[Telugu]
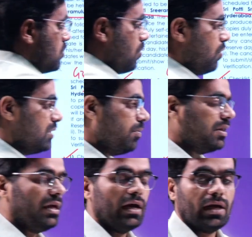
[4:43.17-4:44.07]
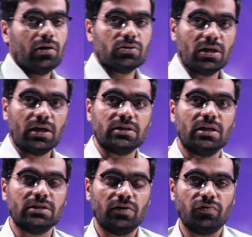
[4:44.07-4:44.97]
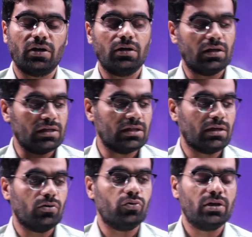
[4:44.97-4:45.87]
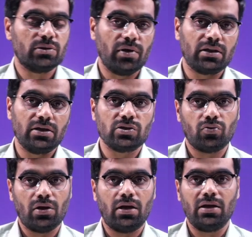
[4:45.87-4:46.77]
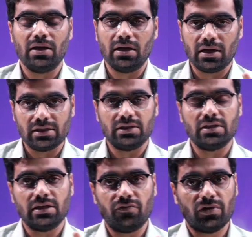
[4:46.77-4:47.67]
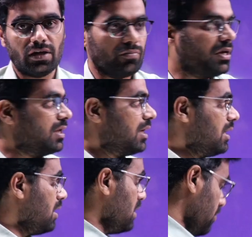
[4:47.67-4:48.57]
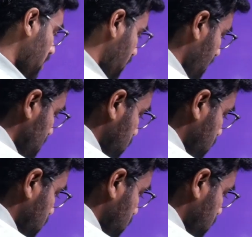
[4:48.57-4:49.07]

సో కొంతమంది అడిగారు సార్ రెసిడెంట్ సర్టిఫికేట్ నేను రీసెంట్గా టూ ఇయర్స్ బ్యాక్ తీసుకున్నా అంటే ఇక్కడ రెసిడెంట్ సర్టిఫికేట్ మీనింగ్ ఏంటంటే ఐ విల్